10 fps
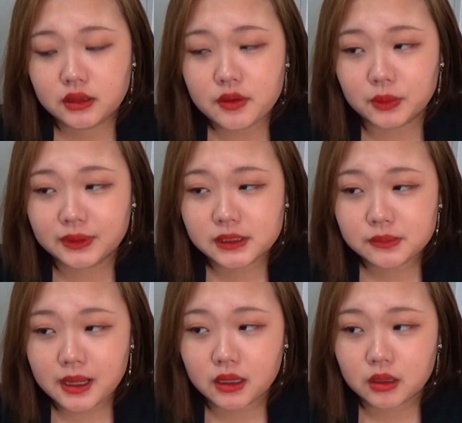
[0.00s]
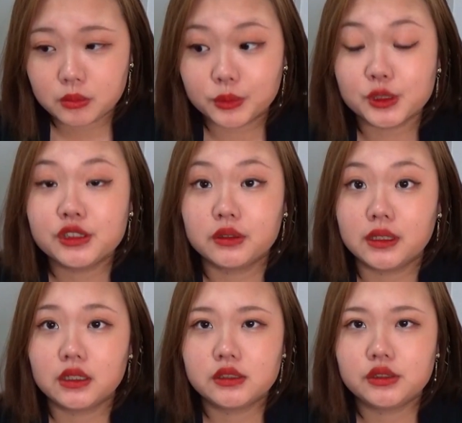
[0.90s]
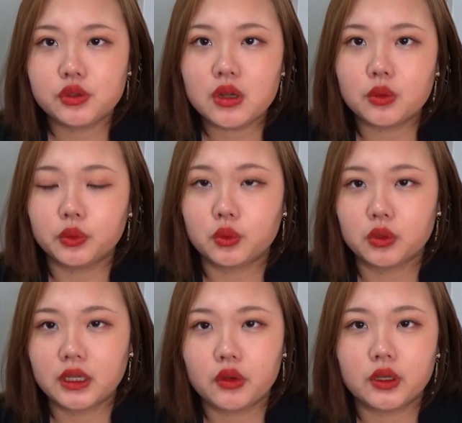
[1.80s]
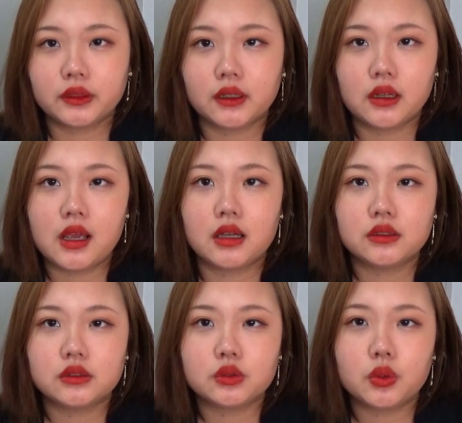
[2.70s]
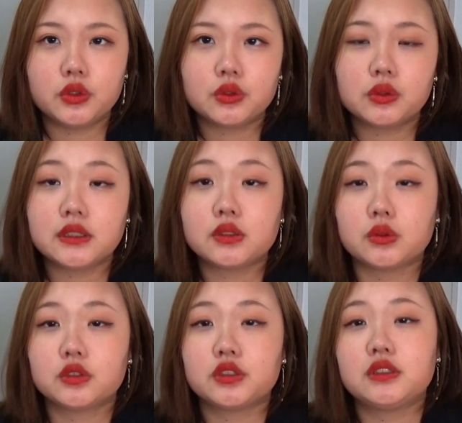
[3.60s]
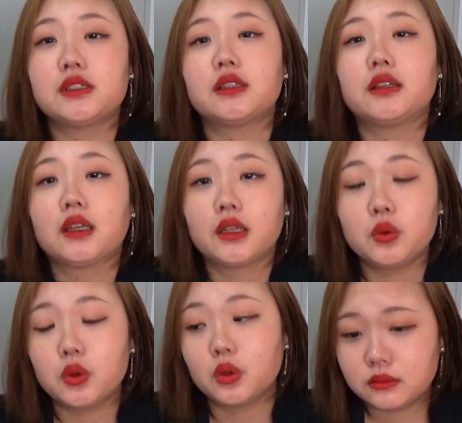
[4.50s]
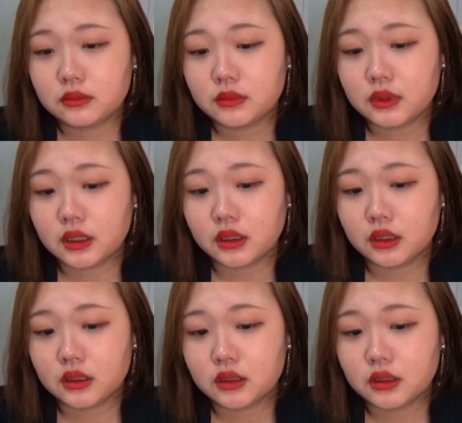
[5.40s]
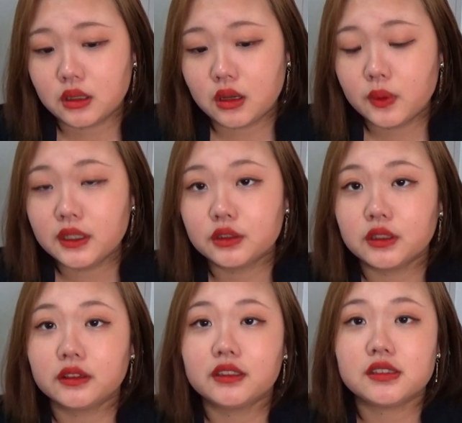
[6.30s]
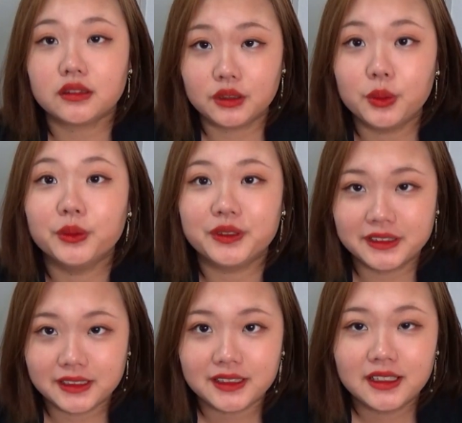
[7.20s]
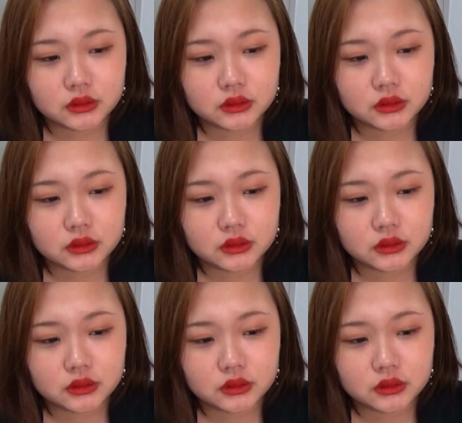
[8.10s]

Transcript: で私は、まあ、もちろんね小学校の頃仲良かったからそういう子たちとつるんでたんだけどなんか合わなくなってきちゃって本当に